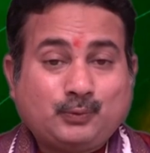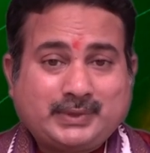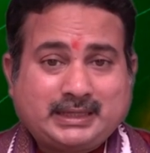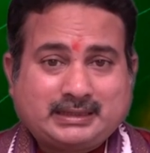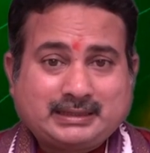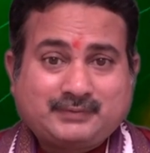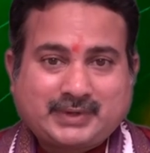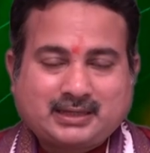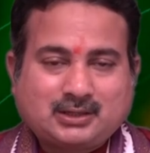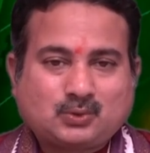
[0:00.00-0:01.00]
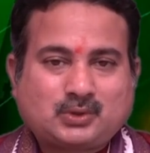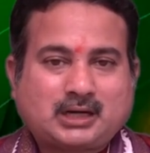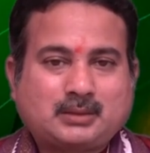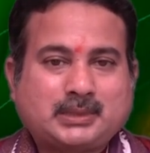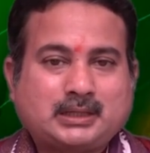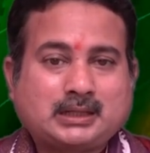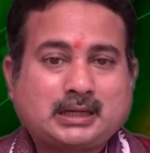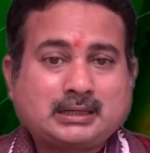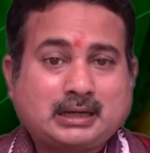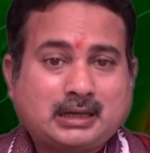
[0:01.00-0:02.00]
వీరికి వేయంలో ఉన్నాడనమాట
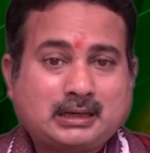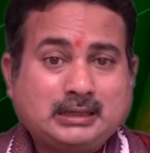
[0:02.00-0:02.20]
అంటే లా